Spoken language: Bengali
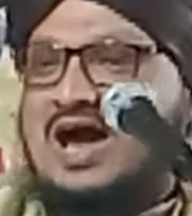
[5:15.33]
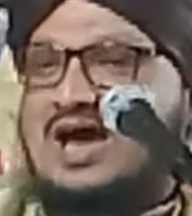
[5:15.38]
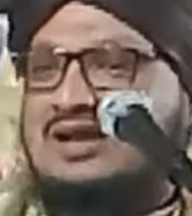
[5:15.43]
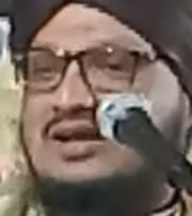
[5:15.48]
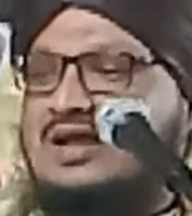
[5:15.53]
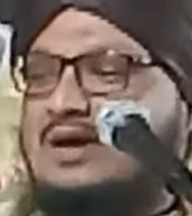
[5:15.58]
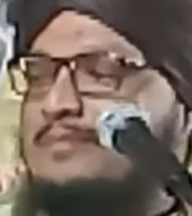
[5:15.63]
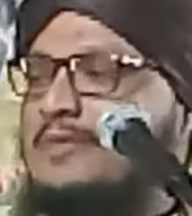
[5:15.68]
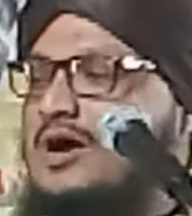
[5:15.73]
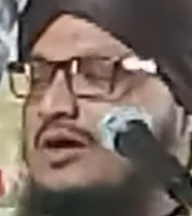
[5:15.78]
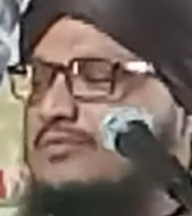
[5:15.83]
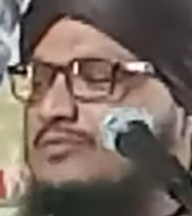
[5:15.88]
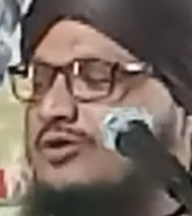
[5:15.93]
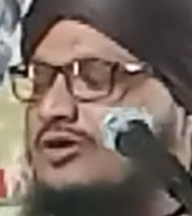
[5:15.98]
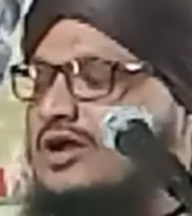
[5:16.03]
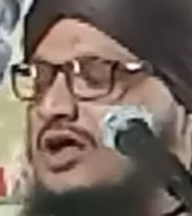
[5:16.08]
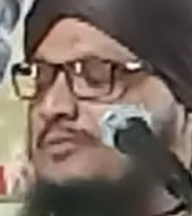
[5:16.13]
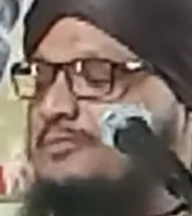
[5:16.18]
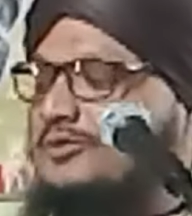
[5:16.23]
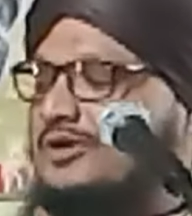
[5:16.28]
আল্লাহ পাক
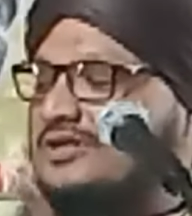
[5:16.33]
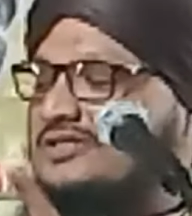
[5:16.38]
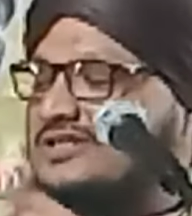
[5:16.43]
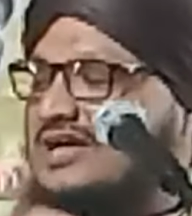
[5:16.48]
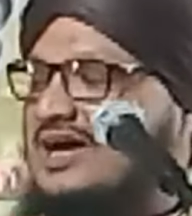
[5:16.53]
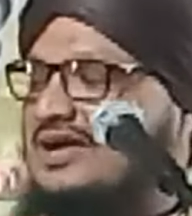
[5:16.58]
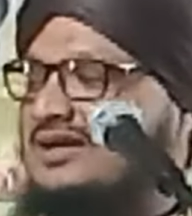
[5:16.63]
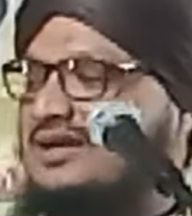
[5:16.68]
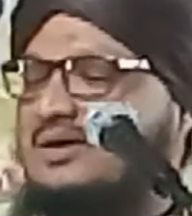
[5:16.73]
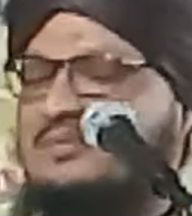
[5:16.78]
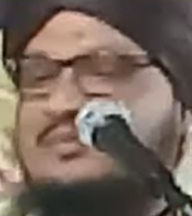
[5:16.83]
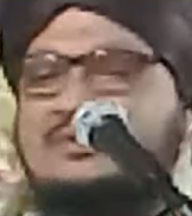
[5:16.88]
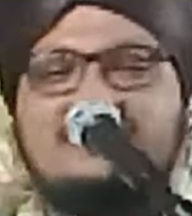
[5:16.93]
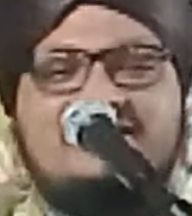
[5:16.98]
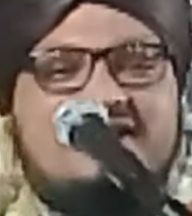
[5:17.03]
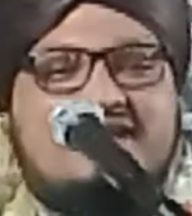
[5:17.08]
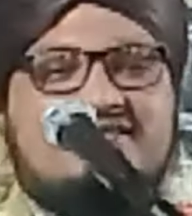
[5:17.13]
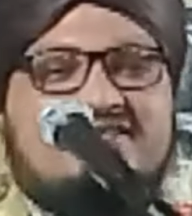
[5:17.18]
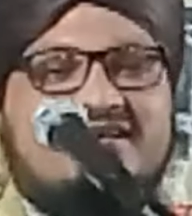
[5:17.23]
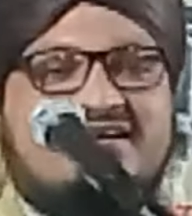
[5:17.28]
মরার পরে জাহান নামে
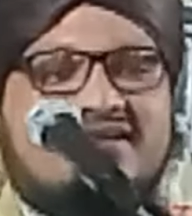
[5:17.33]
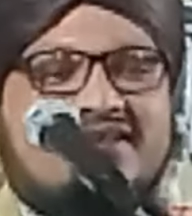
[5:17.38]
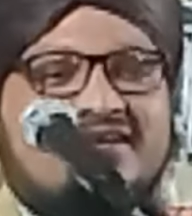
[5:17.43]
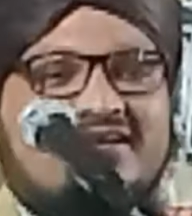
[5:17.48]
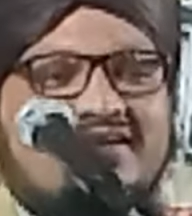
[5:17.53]
দিয়েছে